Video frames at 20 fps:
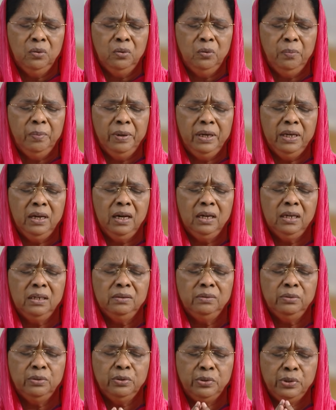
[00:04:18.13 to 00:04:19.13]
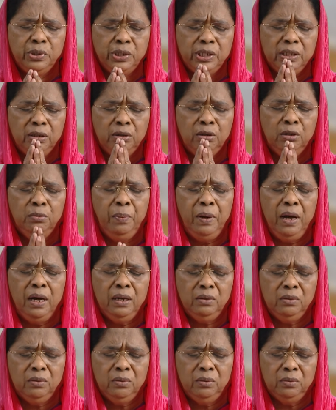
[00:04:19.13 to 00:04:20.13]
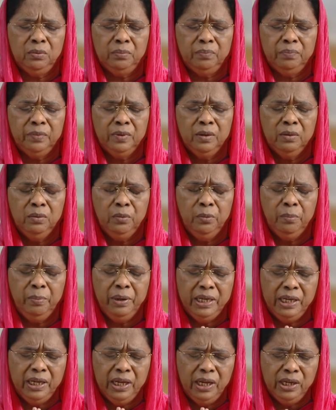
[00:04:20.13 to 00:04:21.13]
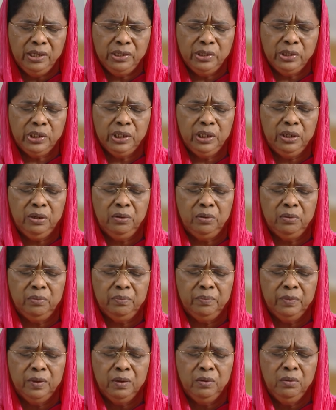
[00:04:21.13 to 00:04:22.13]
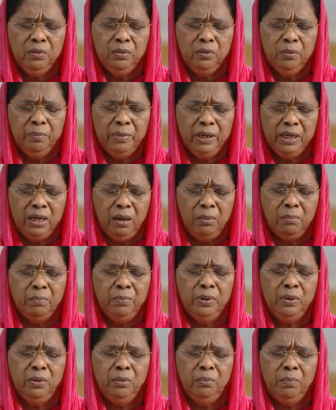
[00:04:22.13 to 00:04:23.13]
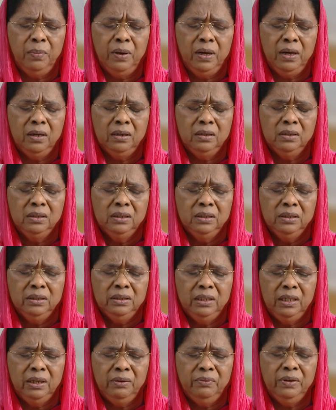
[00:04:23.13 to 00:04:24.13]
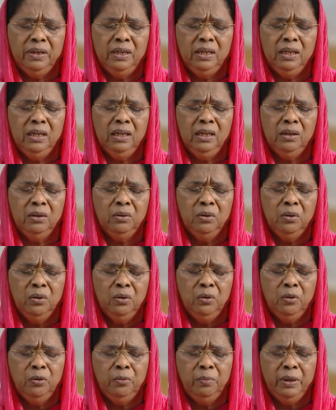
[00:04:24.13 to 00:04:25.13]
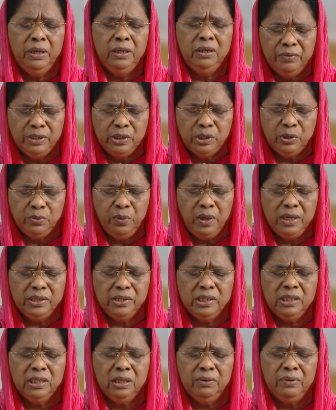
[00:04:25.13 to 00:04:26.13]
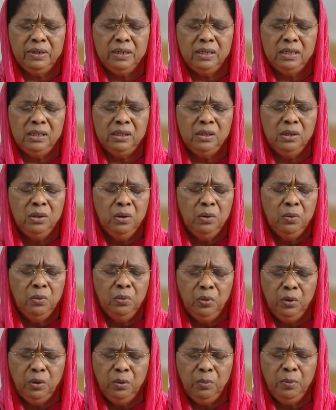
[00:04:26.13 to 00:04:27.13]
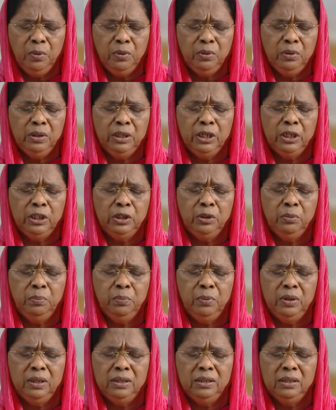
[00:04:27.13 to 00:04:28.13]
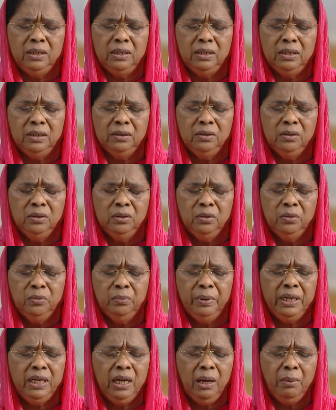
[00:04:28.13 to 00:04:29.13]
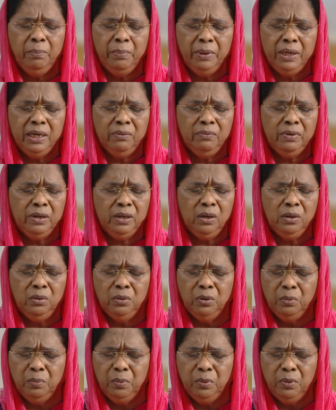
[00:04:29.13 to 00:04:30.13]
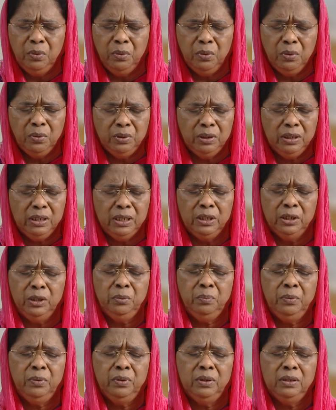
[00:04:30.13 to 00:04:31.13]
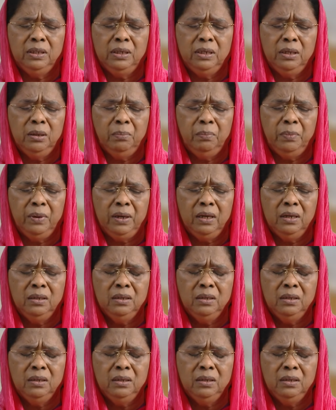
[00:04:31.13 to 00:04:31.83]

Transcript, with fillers: உண்மை நாங்கள் ருசித்து பார்க்கணும் உண்மை நேசிக்கணும் உண்மை நம்பணும்ப்பா தேவனே உண்மை விசுவாசித்தவர்கள் ஒருபோதும் கெட்டு போனதில்லை உண்மை நம்பினவர்கள் ஒருபோதும் கெட்டு போனதில்லைப்பா